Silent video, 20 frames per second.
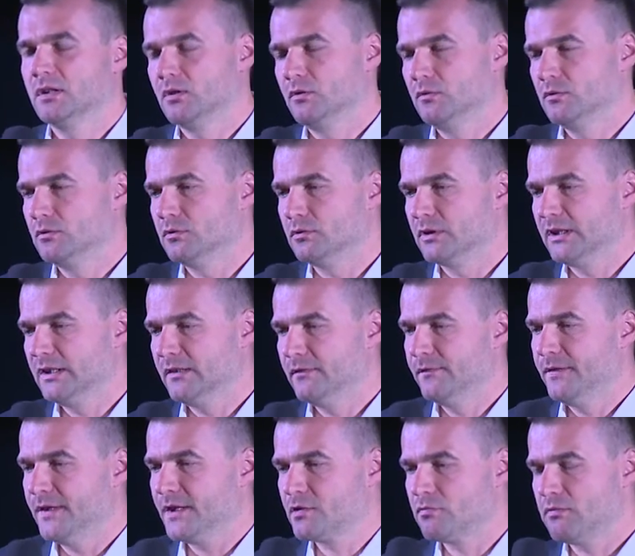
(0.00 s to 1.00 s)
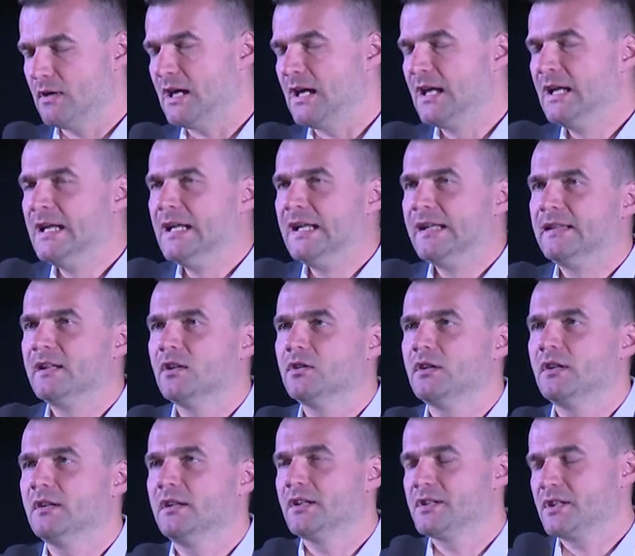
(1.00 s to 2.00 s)
kultury, weszła
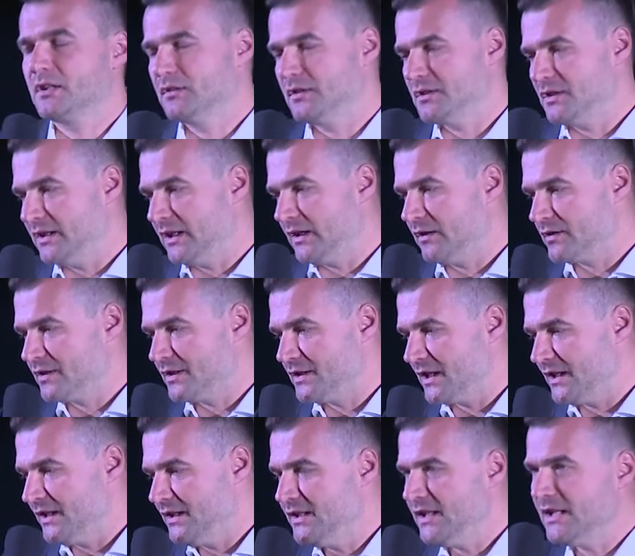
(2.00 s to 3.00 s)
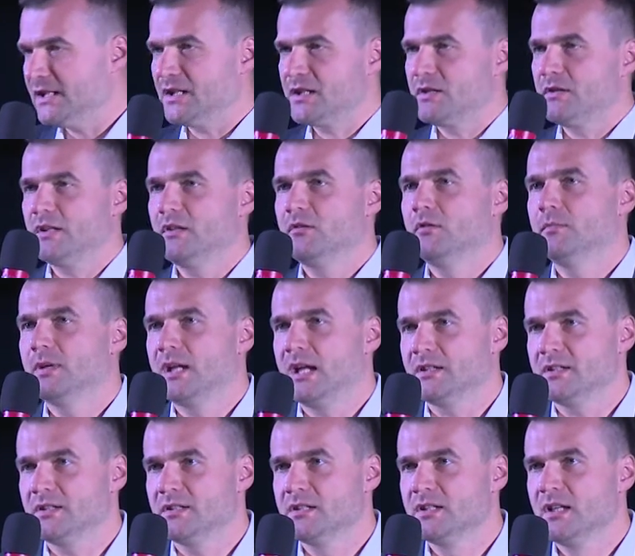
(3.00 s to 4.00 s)
do naszego codziennego życia i nie da się na nią
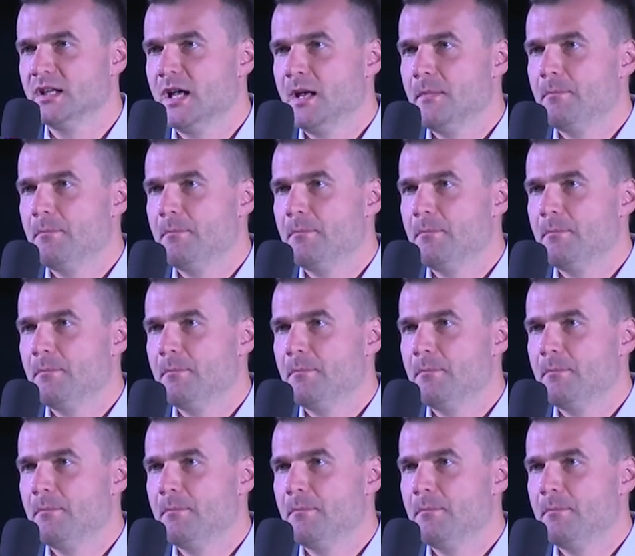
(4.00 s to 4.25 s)
obrazić.